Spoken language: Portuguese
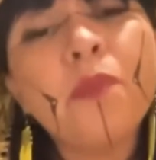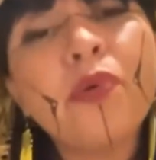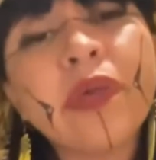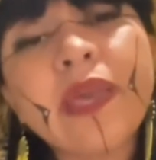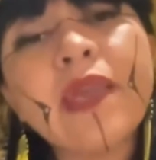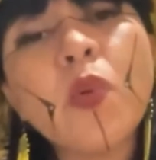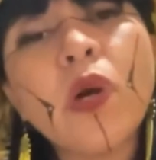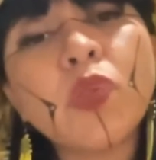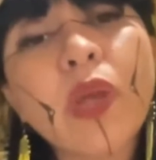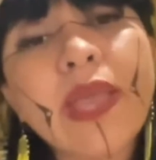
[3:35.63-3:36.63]
Por que, que
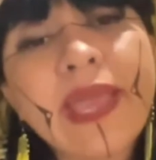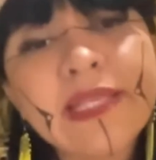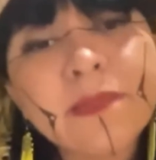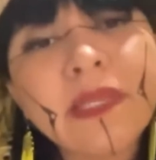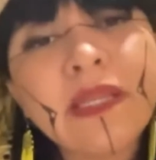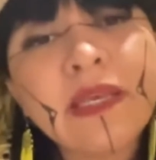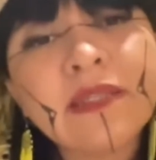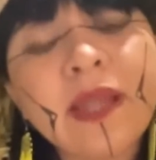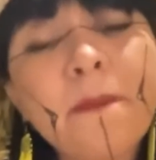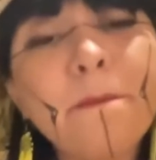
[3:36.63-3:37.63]
enquanto
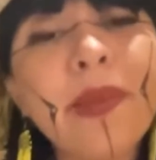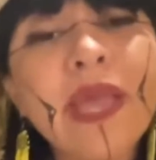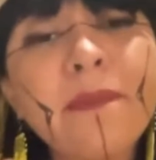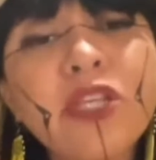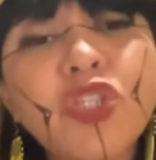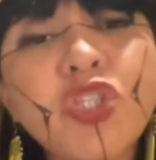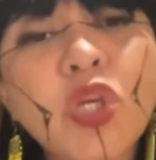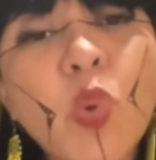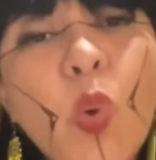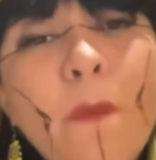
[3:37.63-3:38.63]
ex-ministra,
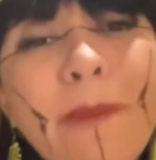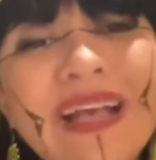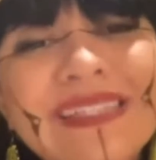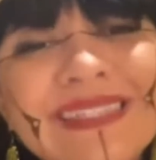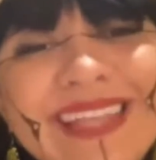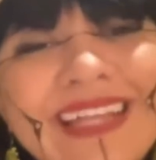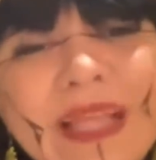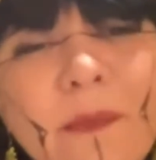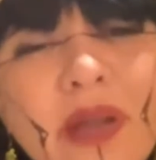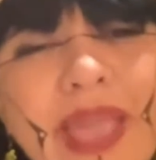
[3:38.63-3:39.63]
permitiu o passar
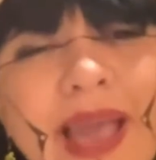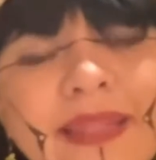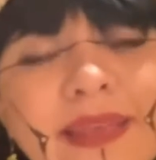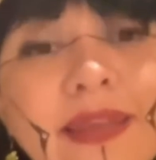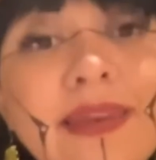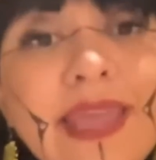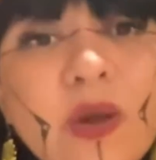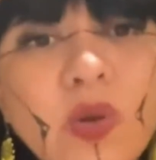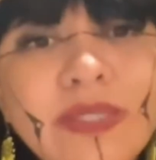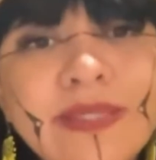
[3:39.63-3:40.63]
da boiada
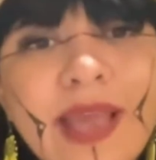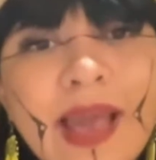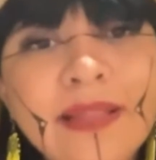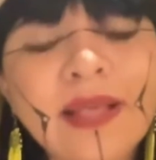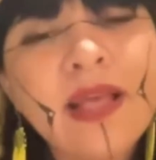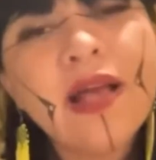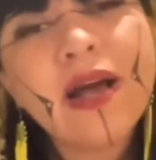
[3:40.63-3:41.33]
negociada